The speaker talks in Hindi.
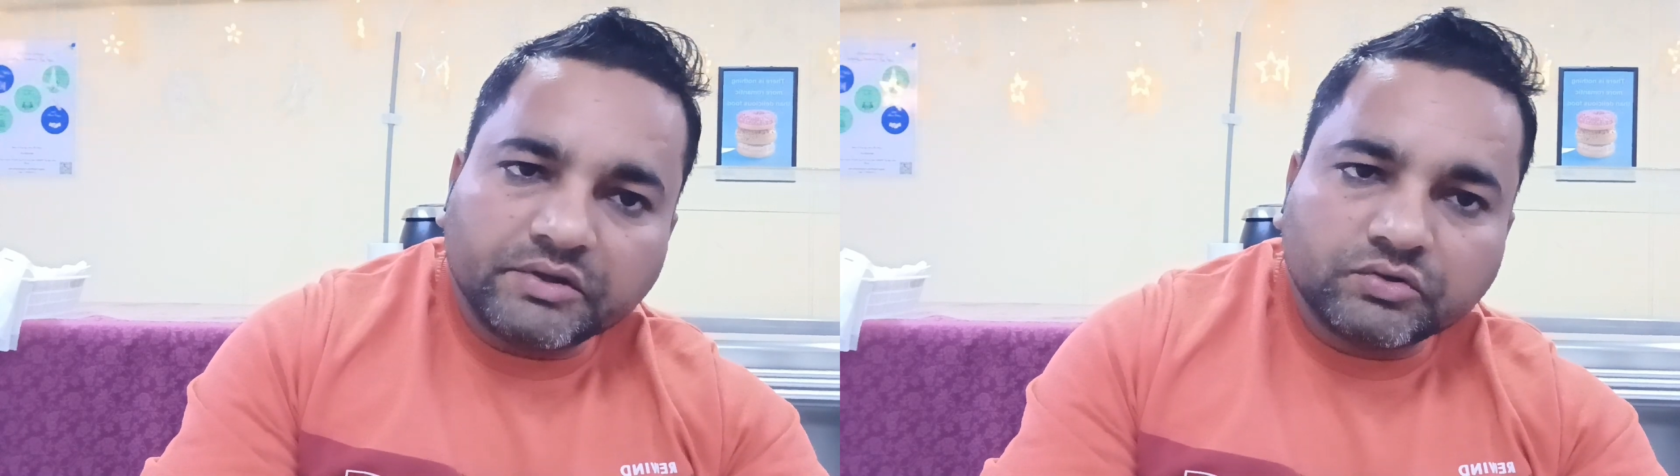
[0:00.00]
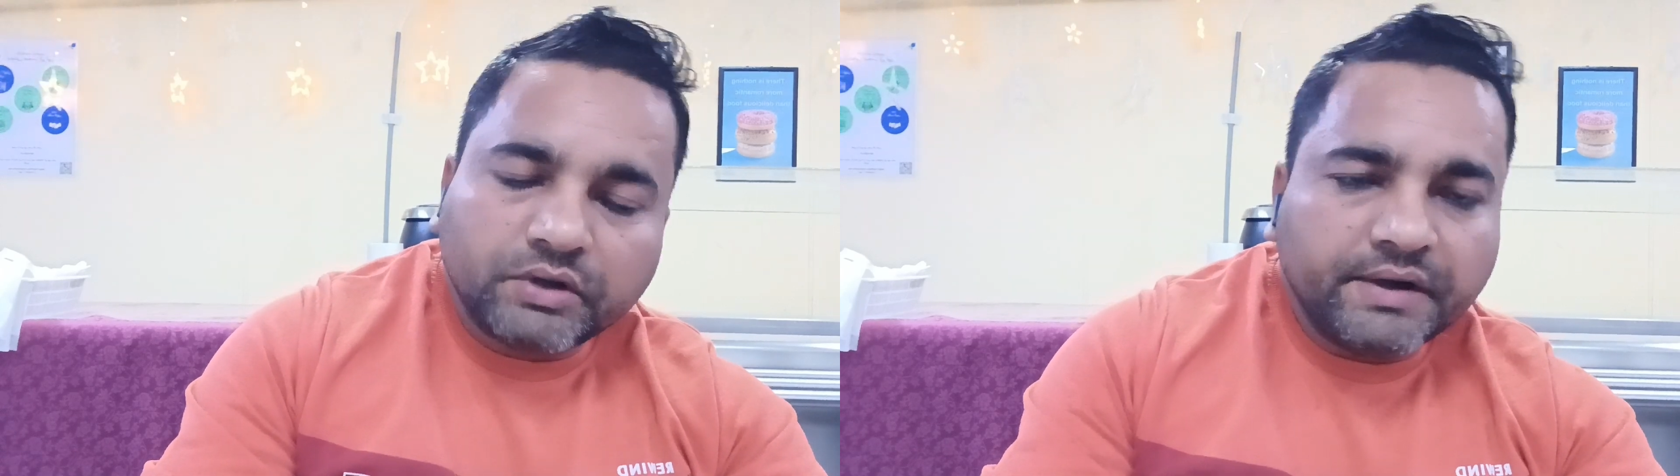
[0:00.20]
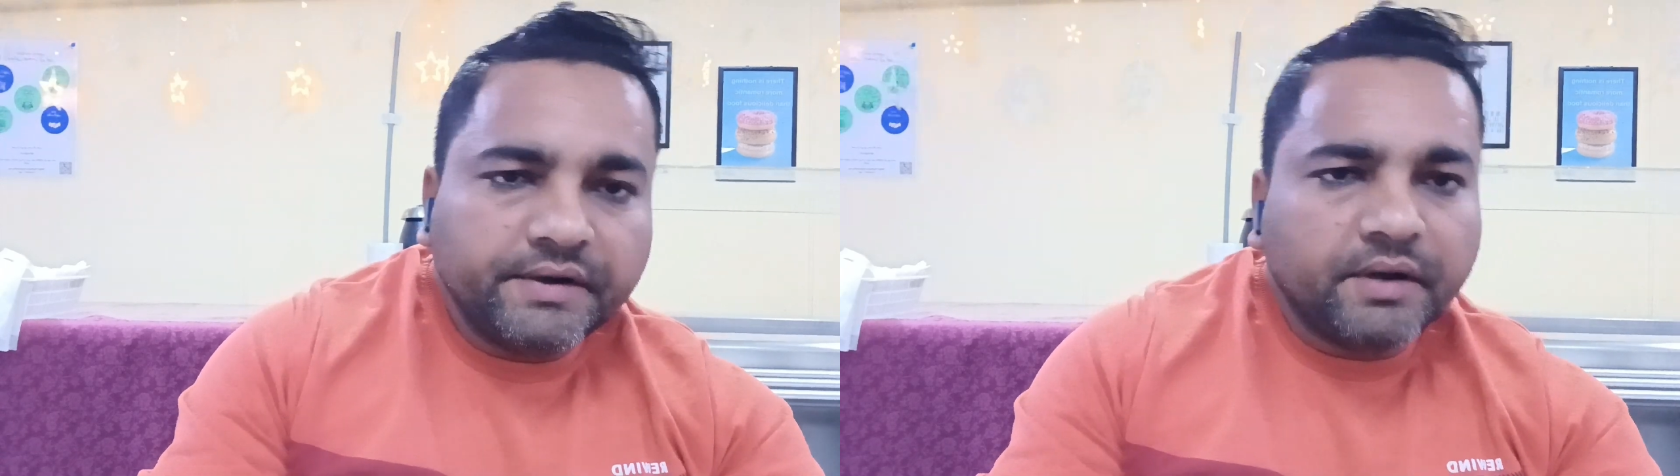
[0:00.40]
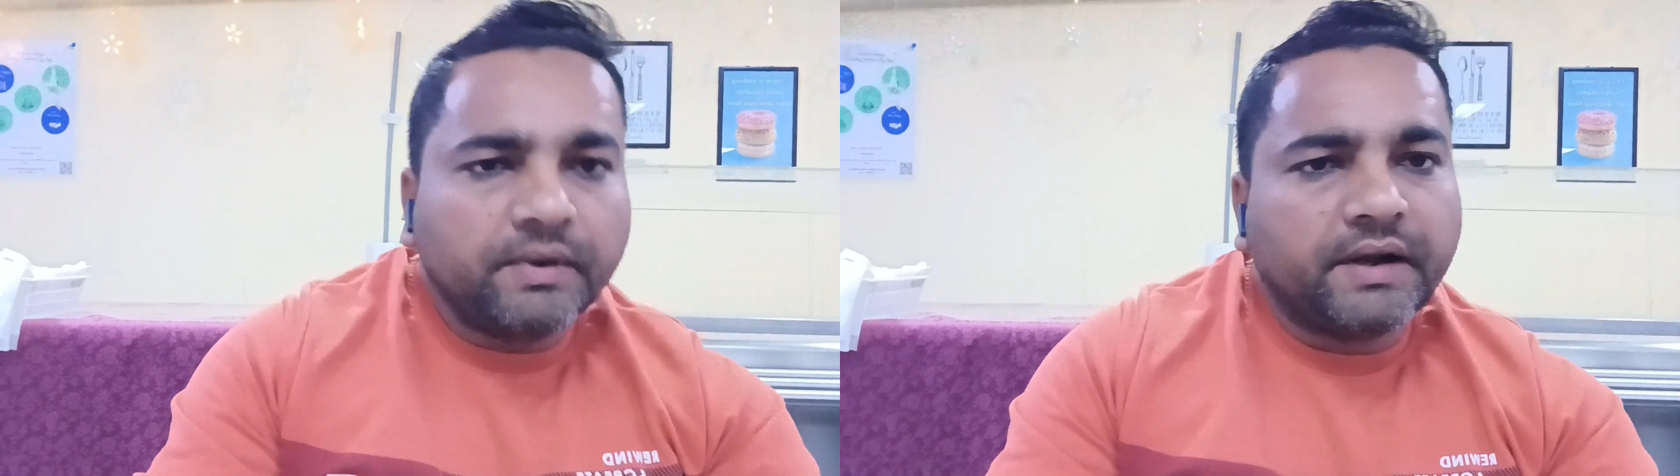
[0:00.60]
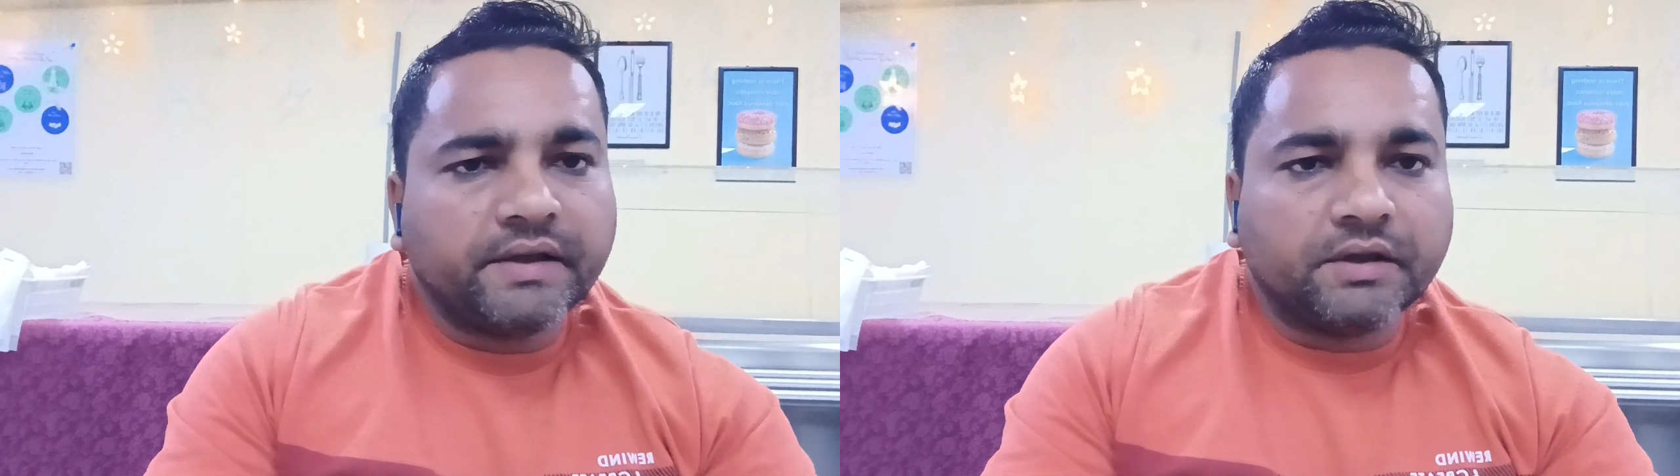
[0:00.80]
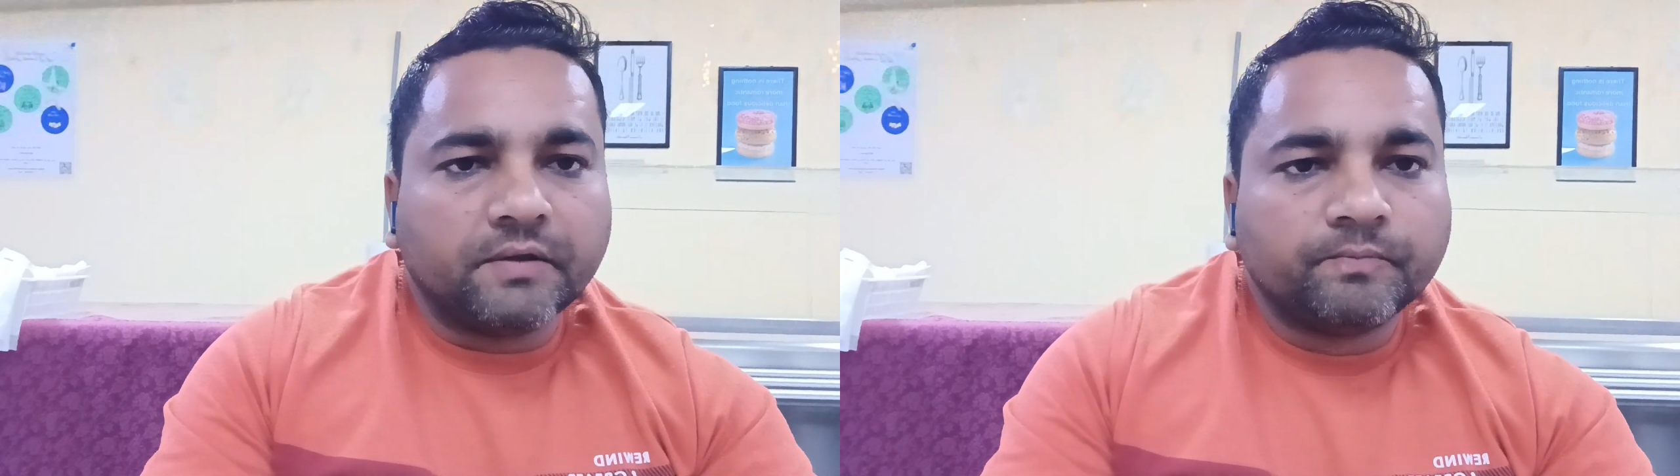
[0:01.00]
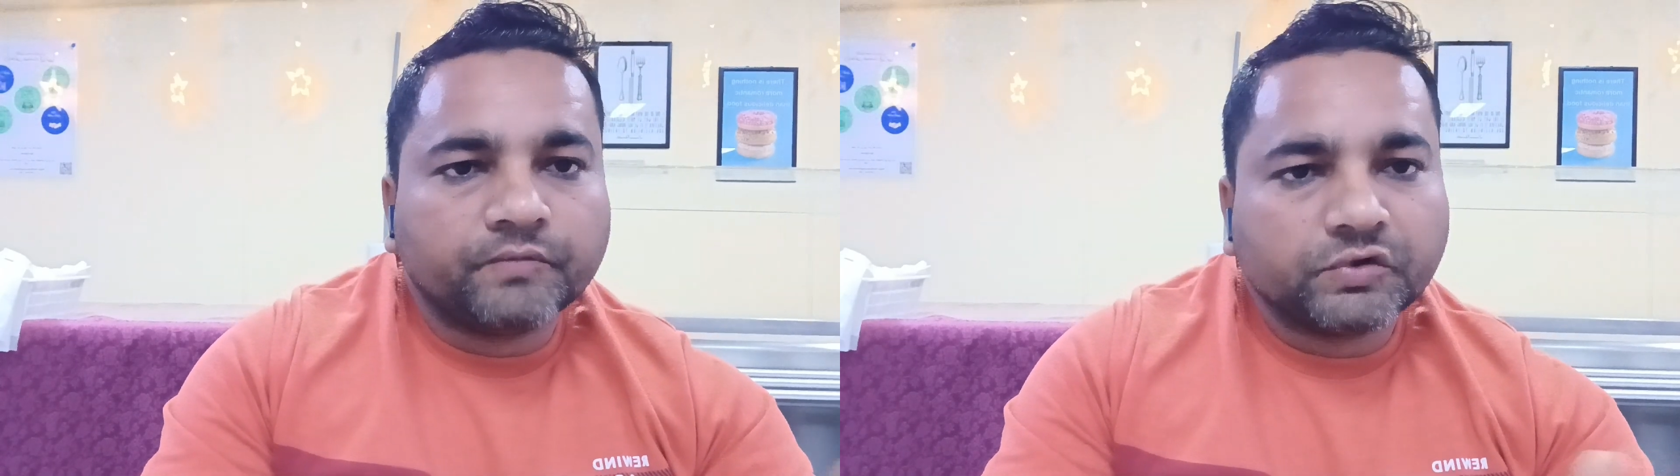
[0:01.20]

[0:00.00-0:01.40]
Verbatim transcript: सौ यानी डबल आएगी